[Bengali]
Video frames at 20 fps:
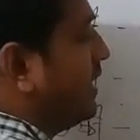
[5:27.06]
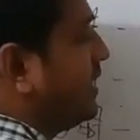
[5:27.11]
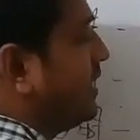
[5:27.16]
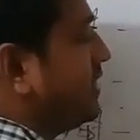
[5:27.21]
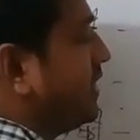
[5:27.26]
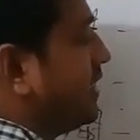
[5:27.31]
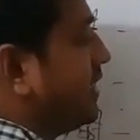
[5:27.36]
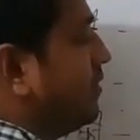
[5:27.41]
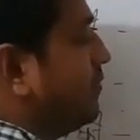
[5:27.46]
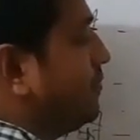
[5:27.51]
মেঘ
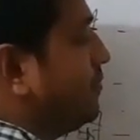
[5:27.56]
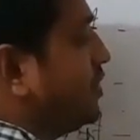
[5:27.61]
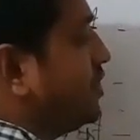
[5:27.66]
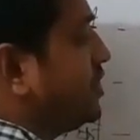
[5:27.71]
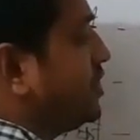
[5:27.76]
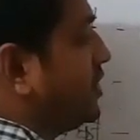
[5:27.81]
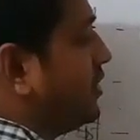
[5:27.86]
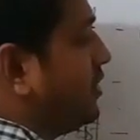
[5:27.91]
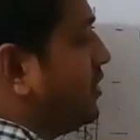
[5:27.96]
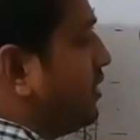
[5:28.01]
থেকে
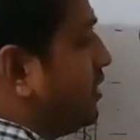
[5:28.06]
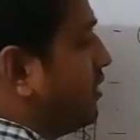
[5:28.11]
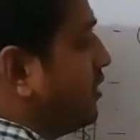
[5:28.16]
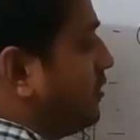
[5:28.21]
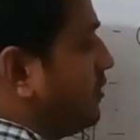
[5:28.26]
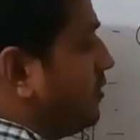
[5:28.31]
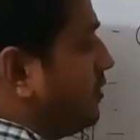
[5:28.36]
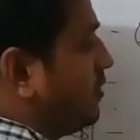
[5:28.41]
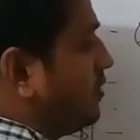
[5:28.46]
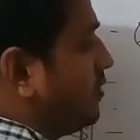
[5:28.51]
বৃষ্টি হয়
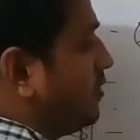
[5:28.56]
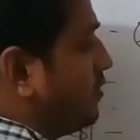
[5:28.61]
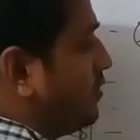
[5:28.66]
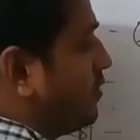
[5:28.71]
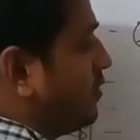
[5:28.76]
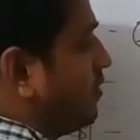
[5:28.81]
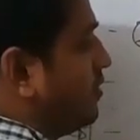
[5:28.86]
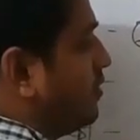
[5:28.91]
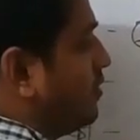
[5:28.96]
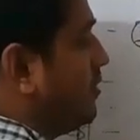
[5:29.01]

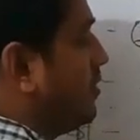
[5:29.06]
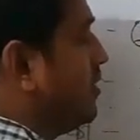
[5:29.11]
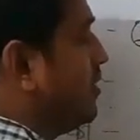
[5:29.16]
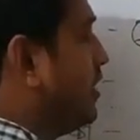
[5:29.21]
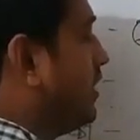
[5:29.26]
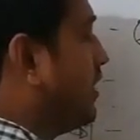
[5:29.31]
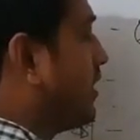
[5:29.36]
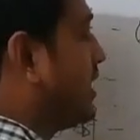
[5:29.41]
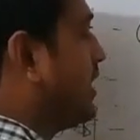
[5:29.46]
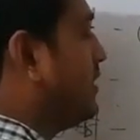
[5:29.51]

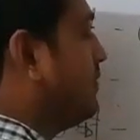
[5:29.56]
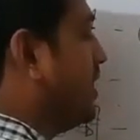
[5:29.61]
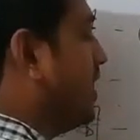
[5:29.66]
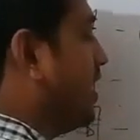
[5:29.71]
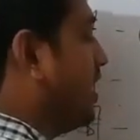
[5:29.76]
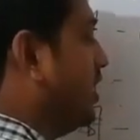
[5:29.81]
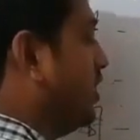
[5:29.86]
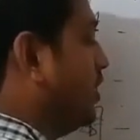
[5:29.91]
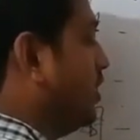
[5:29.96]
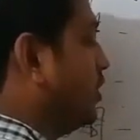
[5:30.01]

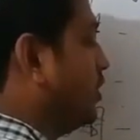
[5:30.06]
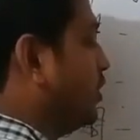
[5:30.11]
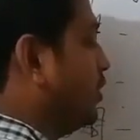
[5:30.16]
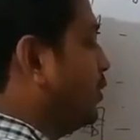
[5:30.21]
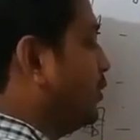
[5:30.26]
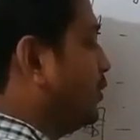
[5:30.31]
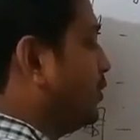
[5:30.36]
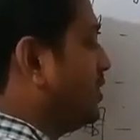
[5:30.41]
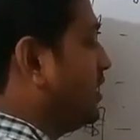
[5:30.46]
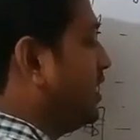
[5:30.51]
কিংবা
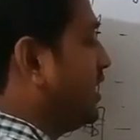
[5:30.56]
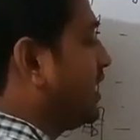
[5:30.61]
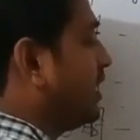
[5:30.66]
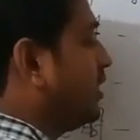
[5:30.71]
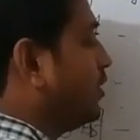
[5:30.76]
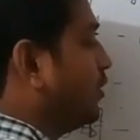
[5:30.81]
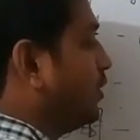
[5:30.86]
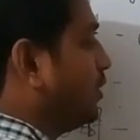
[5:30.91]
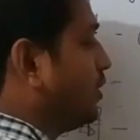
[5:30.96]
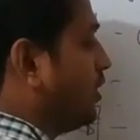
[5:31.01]
দুধ থেকে
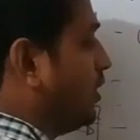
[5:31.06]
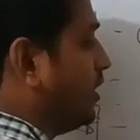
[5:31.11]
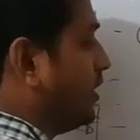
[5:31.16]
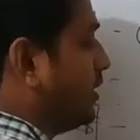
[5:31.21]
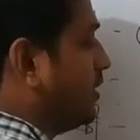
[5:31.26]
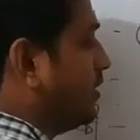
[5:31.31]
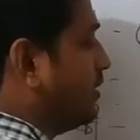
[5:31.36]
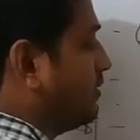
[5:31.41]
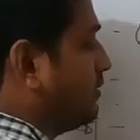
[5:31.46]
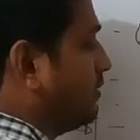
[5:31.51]
দই
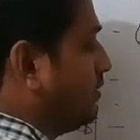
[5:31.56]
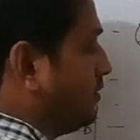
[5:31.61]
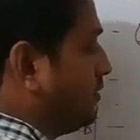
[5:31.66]
হয়